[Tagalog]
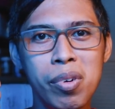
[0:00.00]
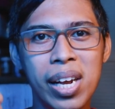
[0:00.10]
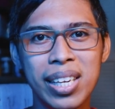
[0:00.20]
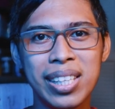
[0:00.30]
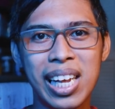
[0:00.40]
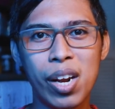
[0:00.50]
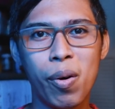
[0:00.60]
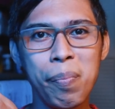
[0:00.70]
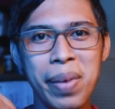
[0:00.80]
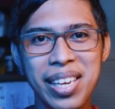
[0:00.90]
mo lang ng
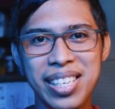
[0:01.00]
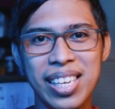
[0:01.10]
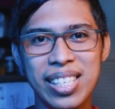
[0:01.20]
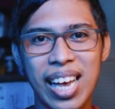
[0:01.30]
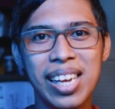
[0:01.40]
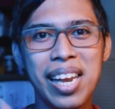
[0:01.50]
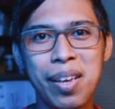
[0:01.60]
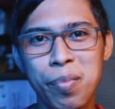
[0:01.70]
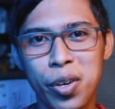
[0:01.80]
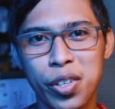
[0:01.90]
dalawang beses ang
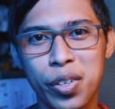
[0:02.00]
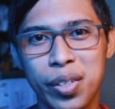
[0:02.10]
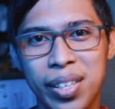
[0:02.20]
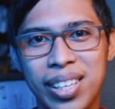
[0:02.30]
like button.